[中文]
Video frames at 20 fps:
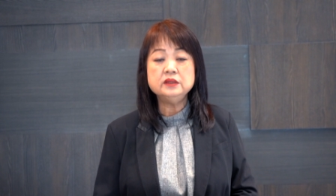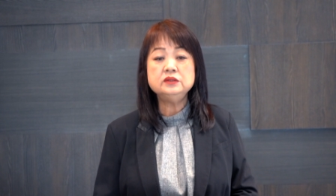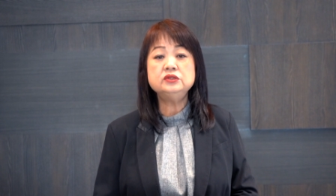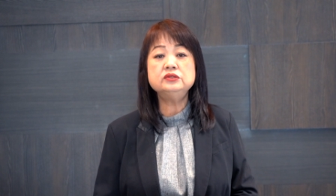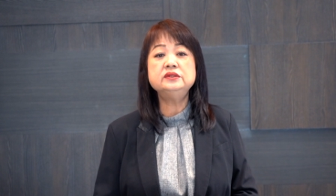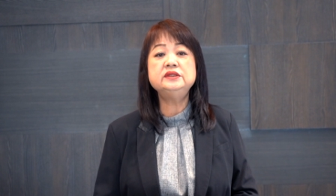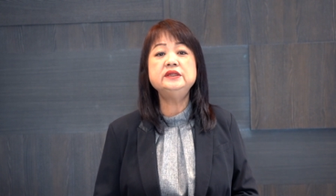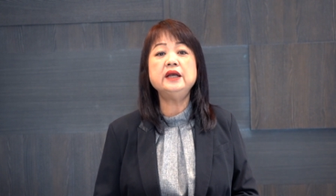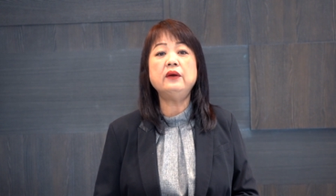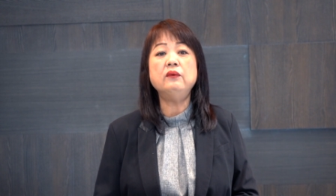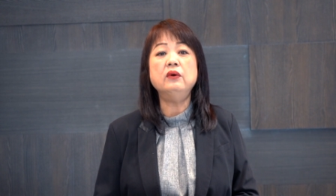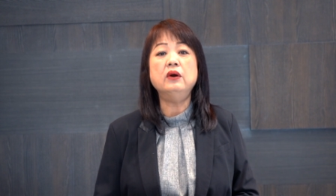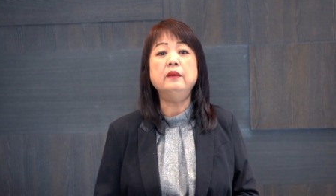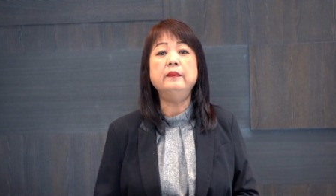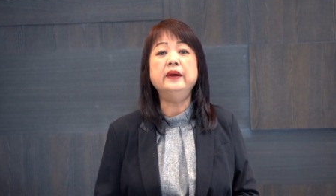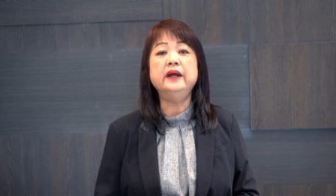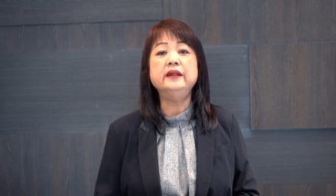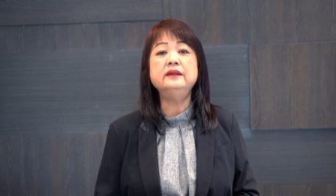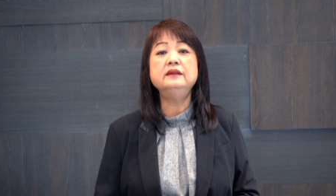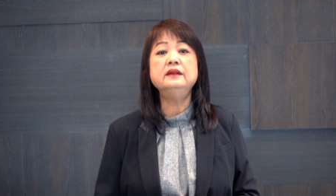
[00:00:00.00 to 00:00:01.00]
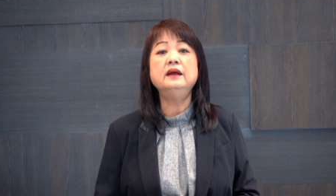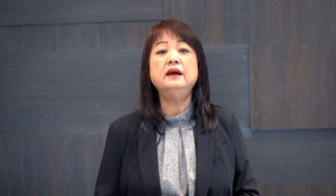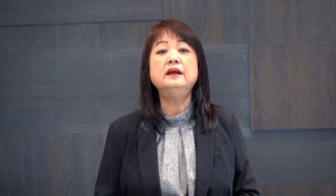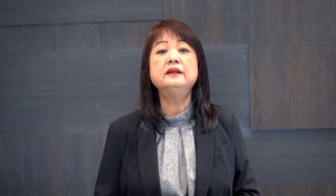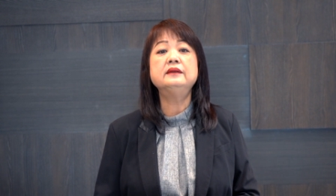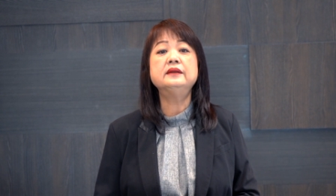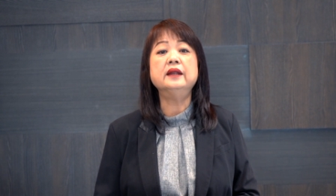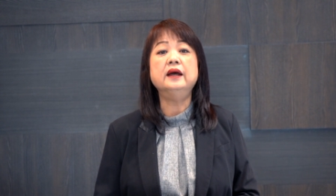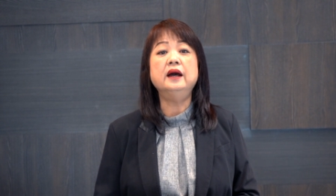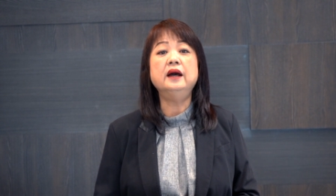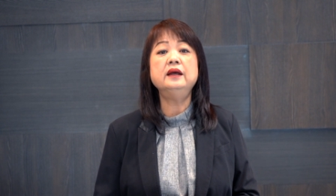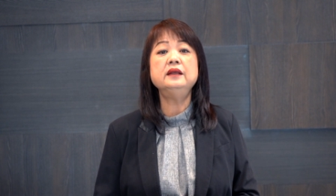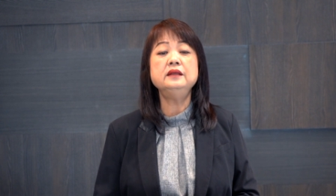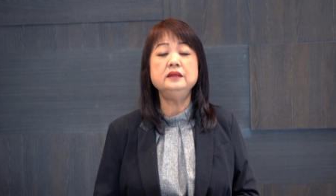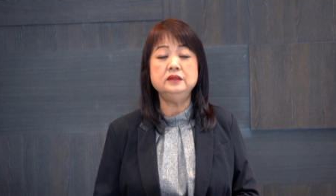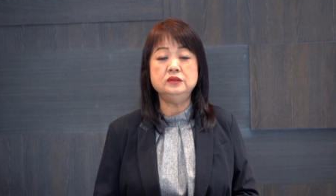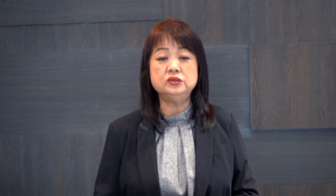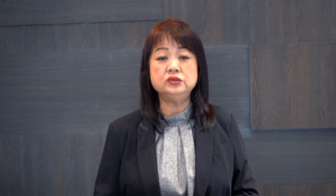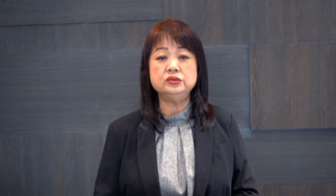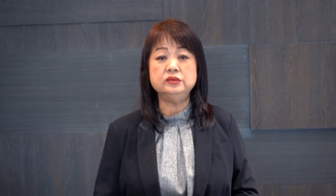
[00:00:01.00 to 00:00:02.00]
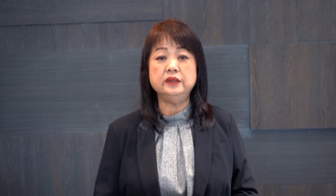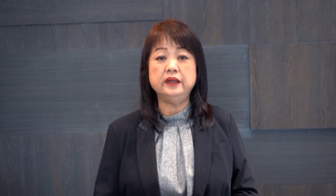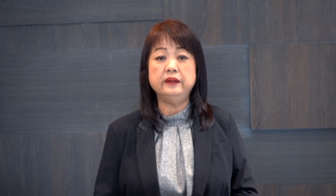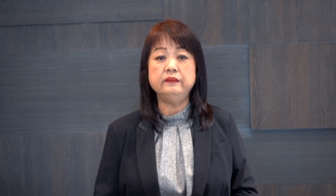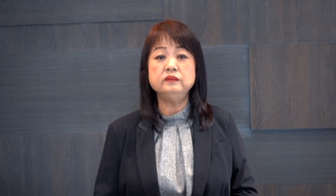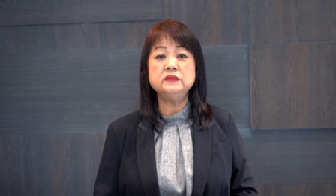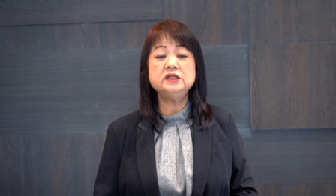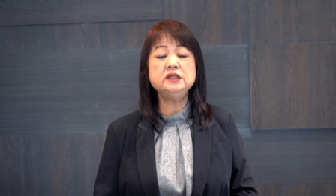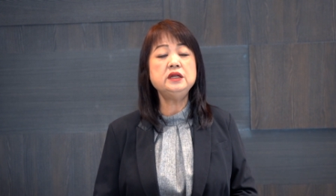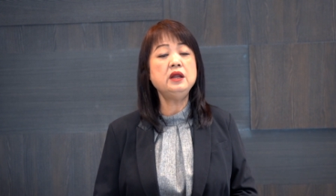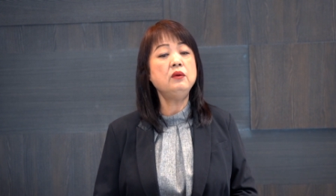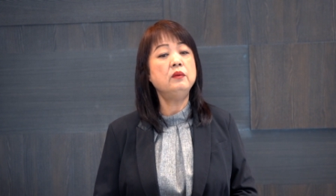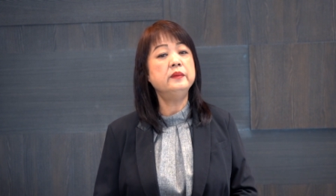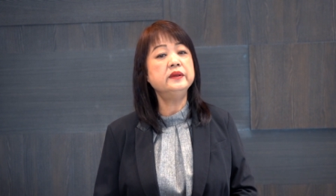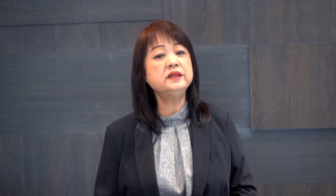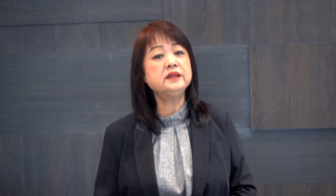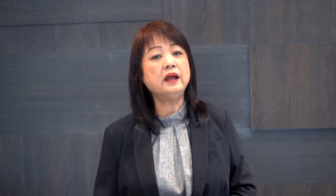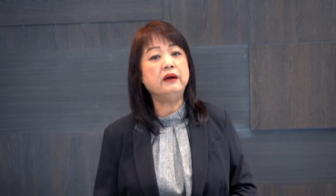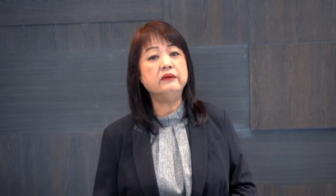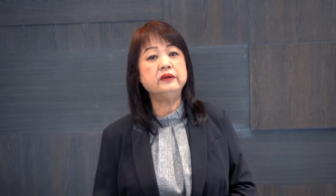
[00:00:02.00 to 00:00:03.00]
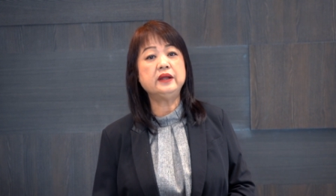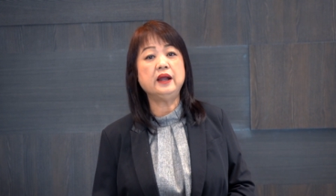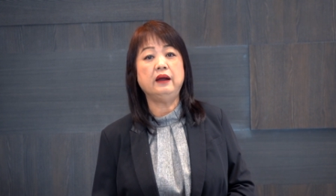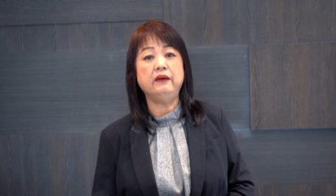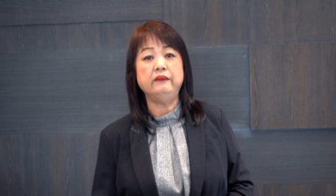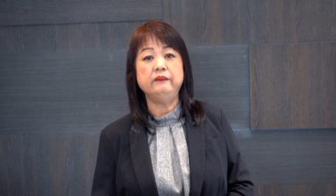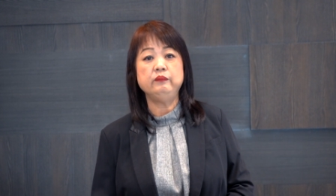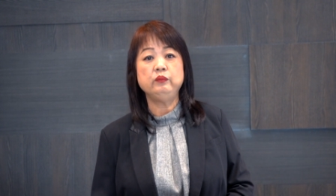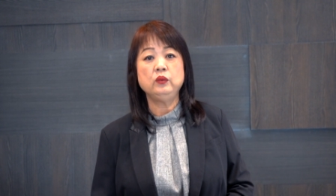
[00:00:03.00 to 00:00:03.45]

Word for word: 就叫我们得益处了。今天我们祷告，